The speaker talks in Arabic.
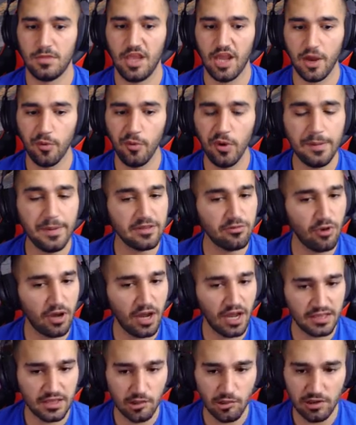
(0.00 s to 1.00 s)
يا اخي والله ما
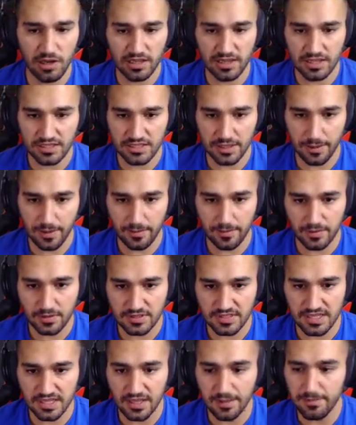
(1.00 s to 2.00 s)
توقعت يكون هذا الشباب
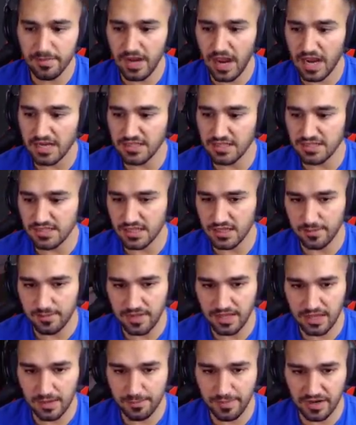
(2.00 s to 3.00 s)
صدمني عن جد
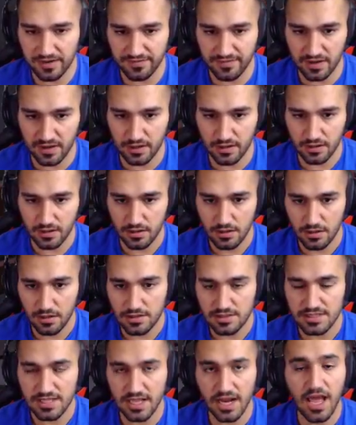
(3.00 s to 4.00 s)
صدمني هذا البرفان
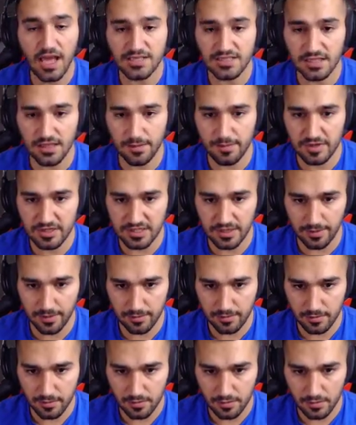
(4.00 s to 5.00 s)
الصراحه صدمني شباب